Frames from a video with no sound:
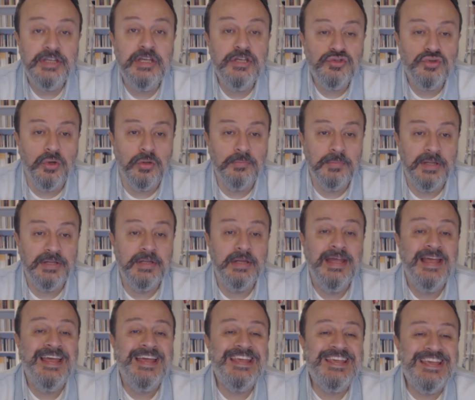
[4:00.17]
Hiç olmadı.
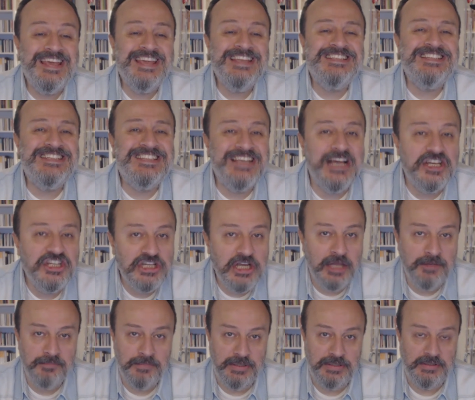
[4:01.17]
Hiç
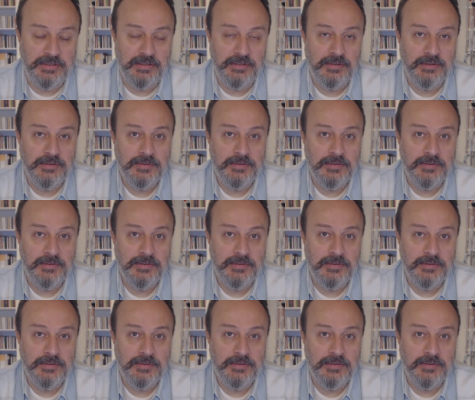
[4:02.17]
yaşanmadı.